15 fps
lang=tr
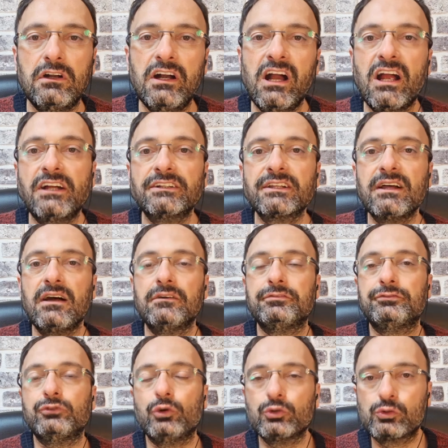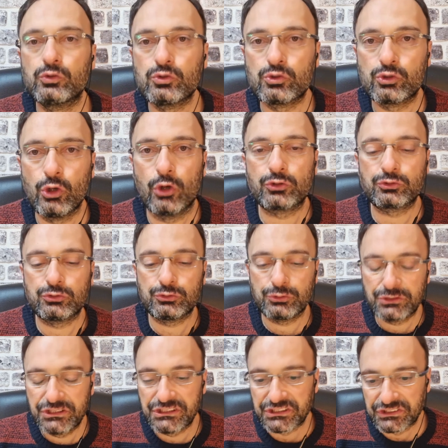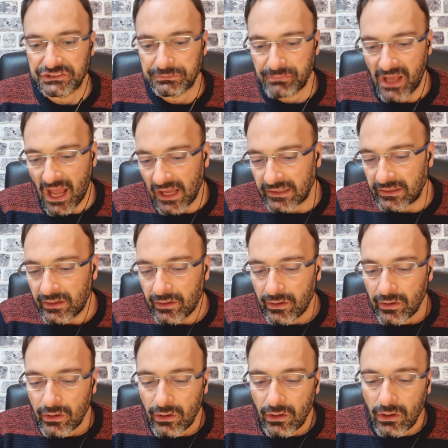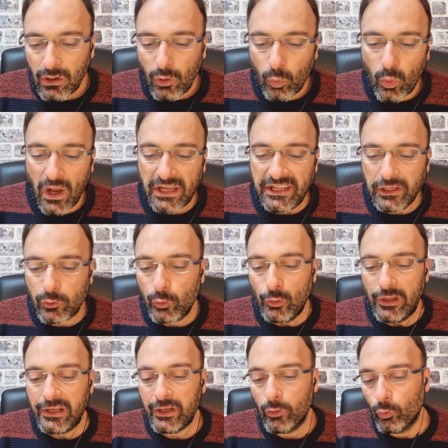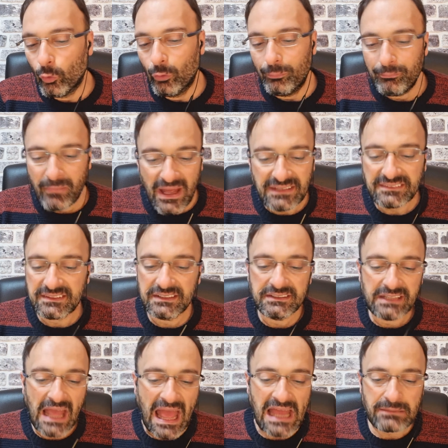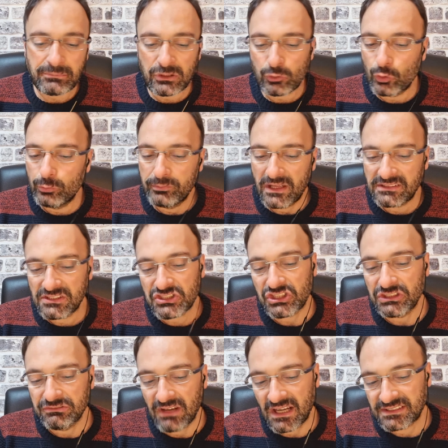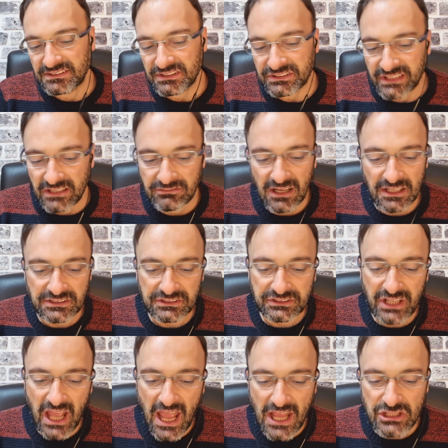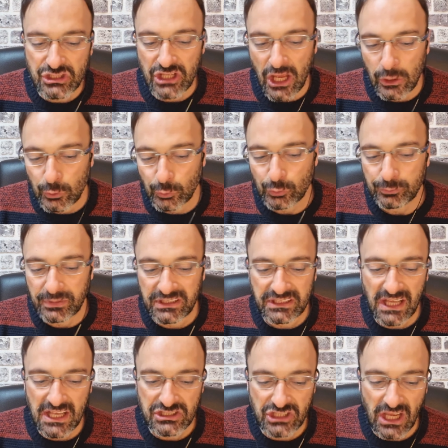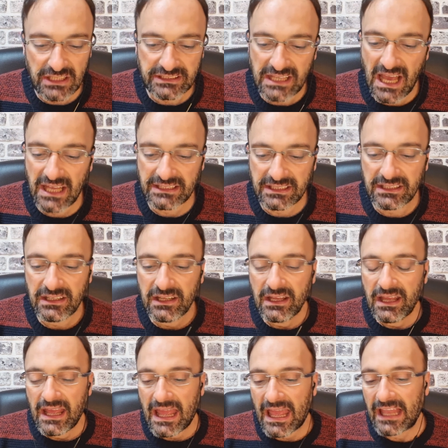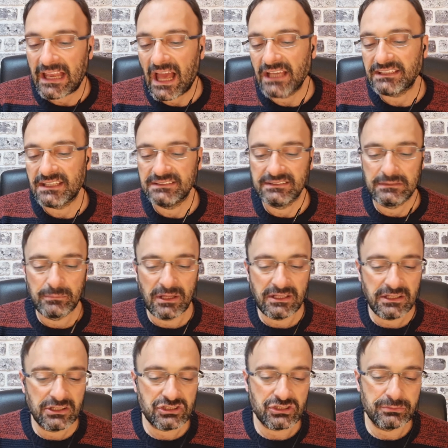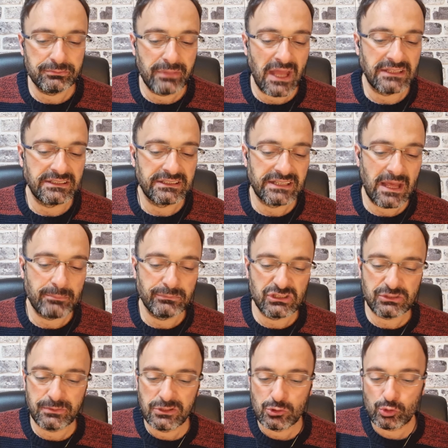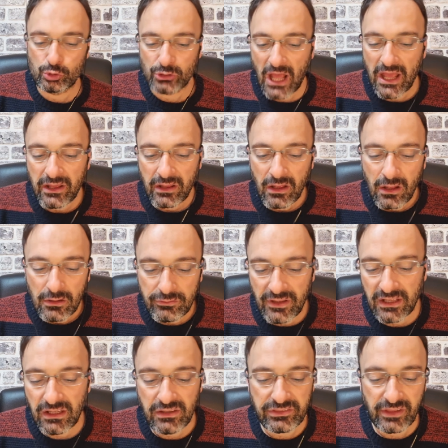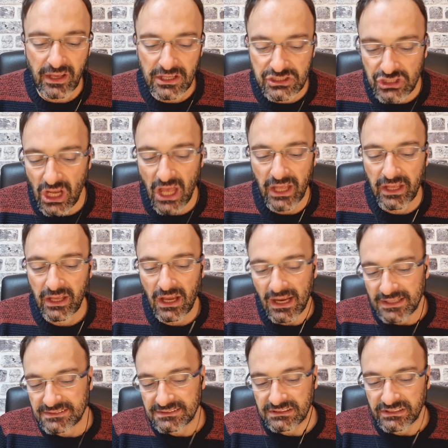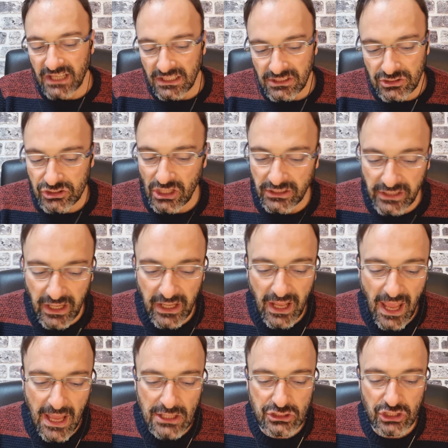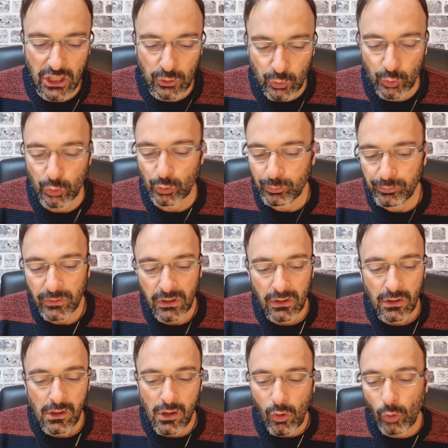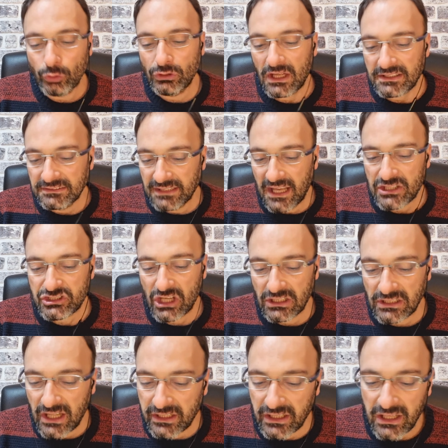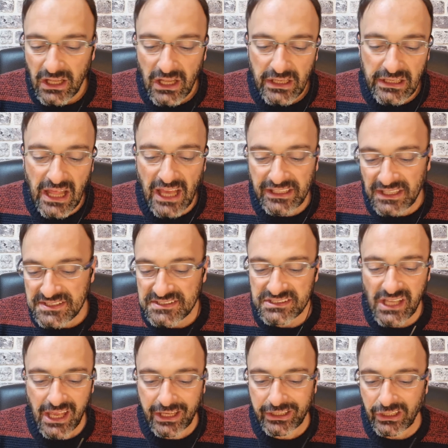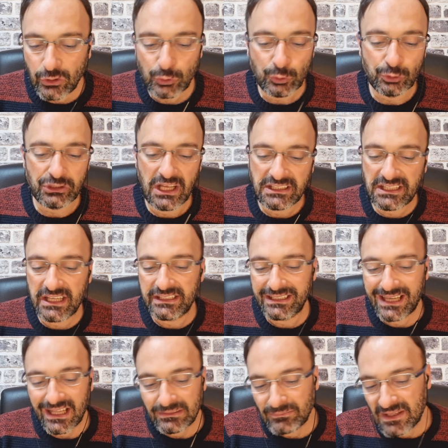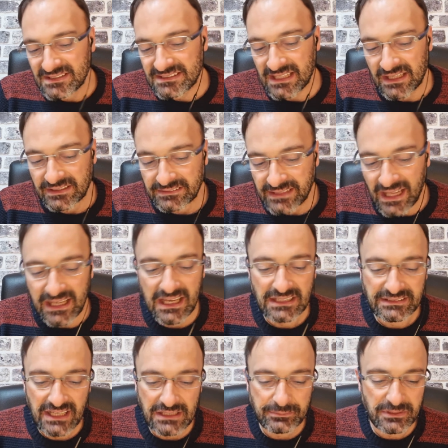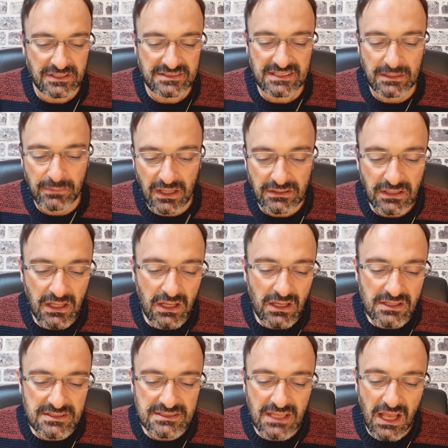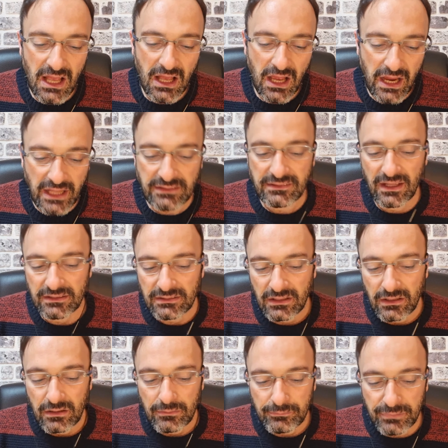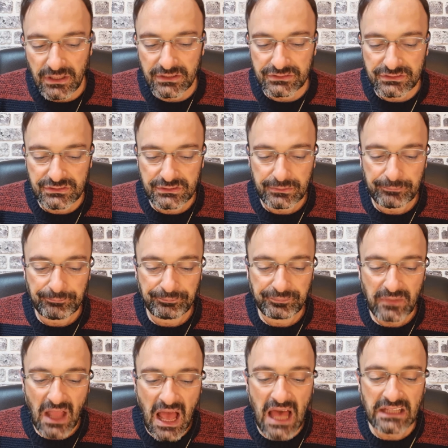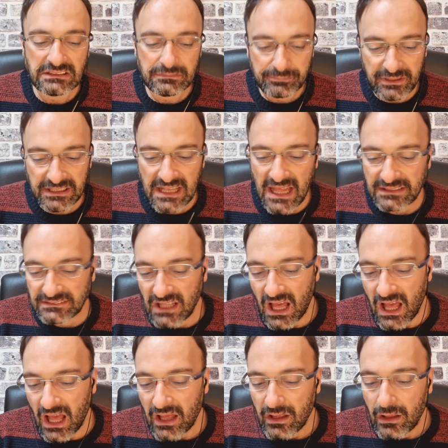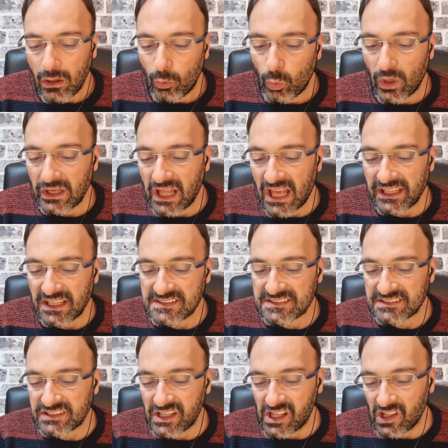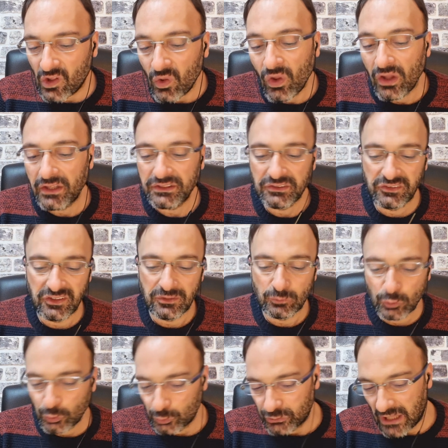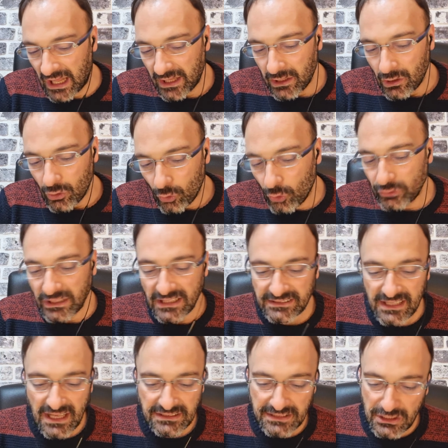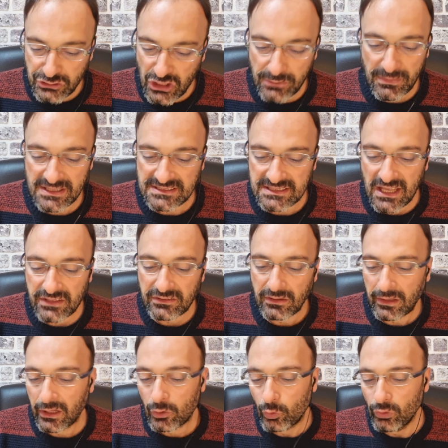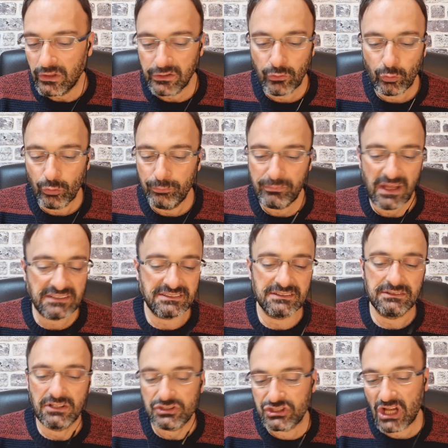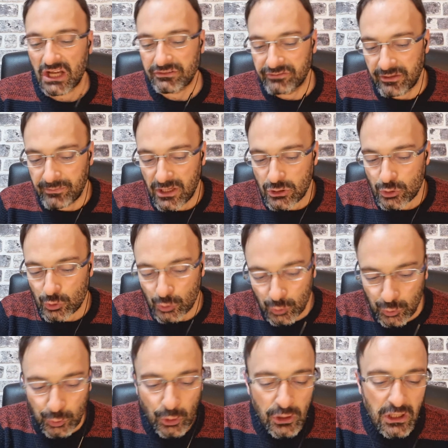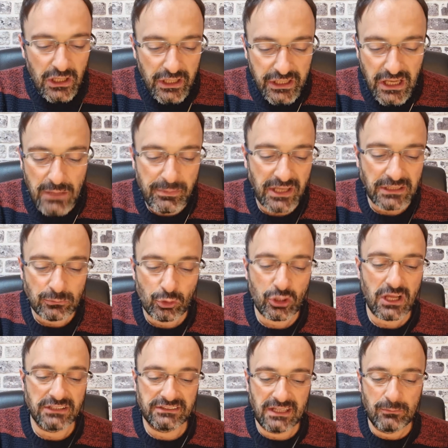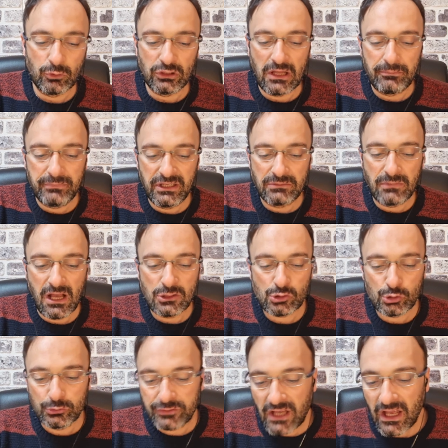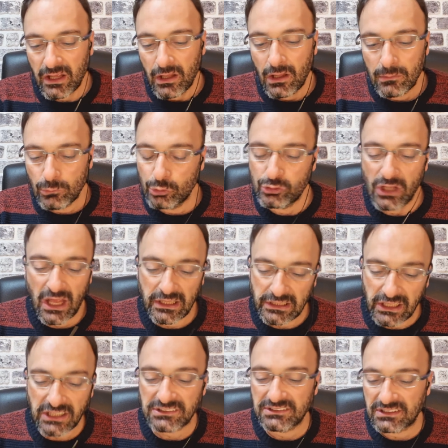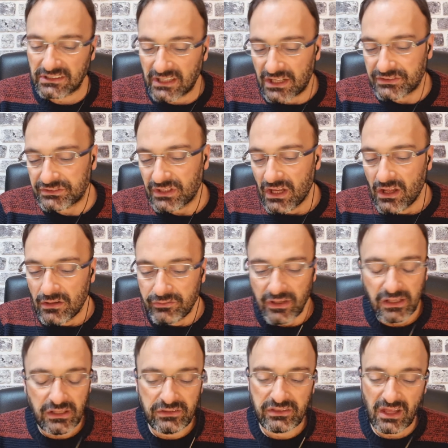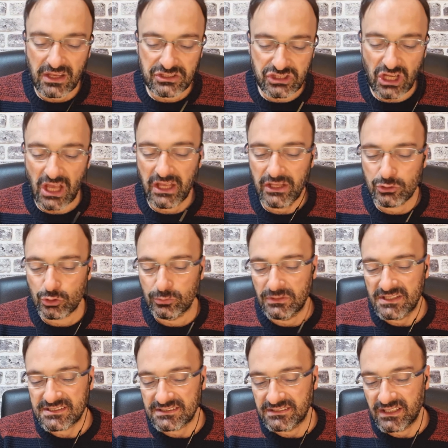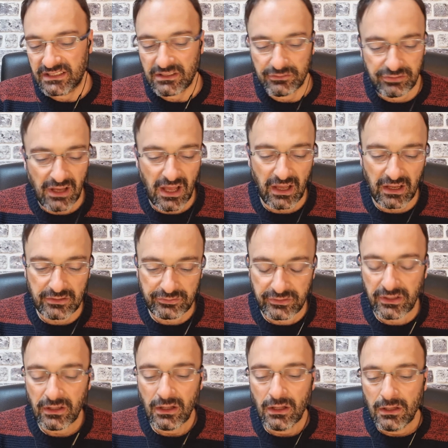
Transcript: A'raf 34 kırık meal. Valikulli ummetin her bir ümmet için vardır. Ne vardır? Ecelün bir ecel yani helak edilmeleri için belirlenmiş bir süre. Fe izâ câe artık gelince ne? Ecelühüm onların ecelleri la yestahirune geri kalmazlar. Ne kadar bir zaman? Sa'eten bir an bile daha ve la yestaqdimune öne de geçemezler. Likulli ummetin car ve meşruru haberi mukaddem olan bir mahzufa müteallıktırlar. Fe izâ câe cümlesindeki fa harfi